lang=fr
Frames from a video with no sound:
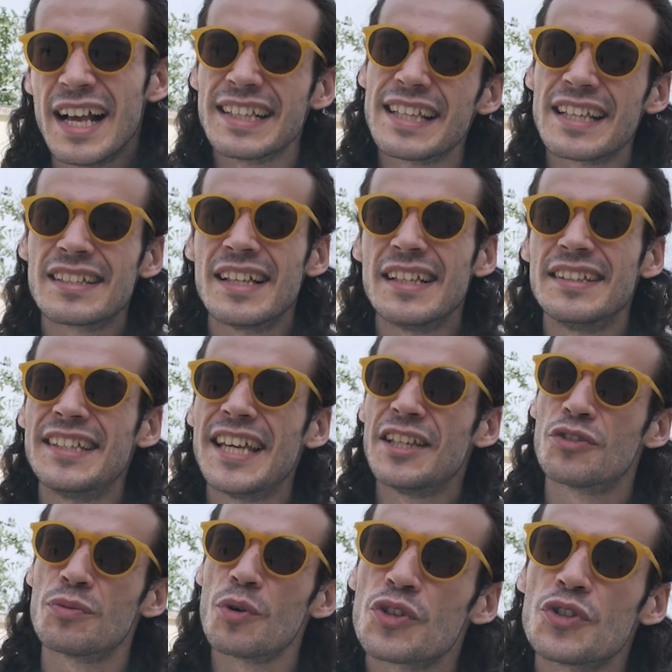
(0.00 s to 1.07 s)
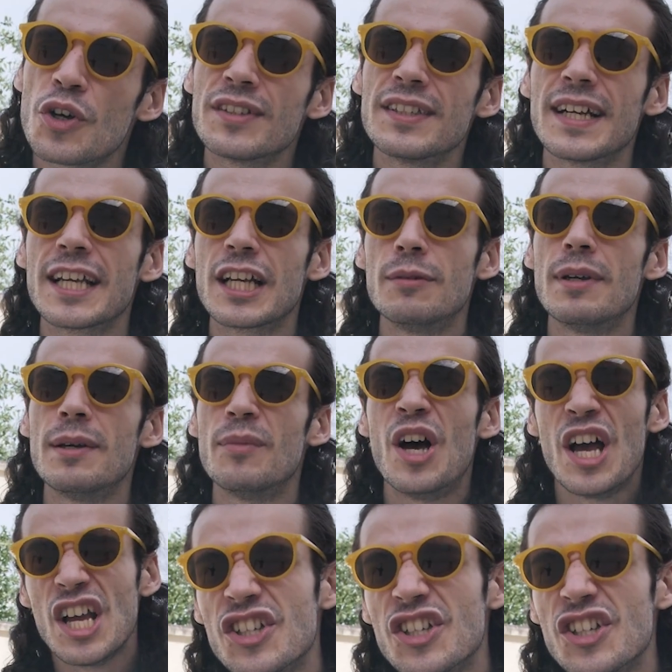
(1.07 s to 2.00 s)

Qu'à cela ne tienne, je m'en sortirai quand même.